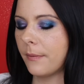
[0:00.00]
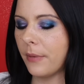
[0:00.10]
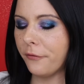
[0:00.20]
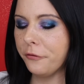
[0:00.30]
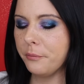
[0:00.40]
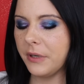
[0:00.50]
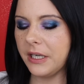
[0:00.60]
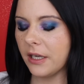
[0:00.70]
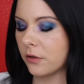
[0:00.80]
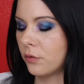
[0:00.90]

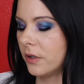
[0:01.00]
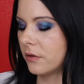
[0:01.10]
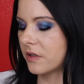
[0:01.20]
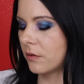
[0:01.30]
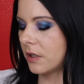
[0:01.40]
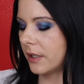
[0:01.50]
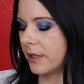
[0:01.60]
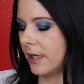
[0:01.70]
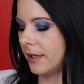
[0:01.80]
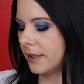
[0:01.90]
Parfüm-Miniaturen und so drin
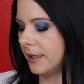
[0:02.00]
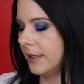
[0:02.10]
hat.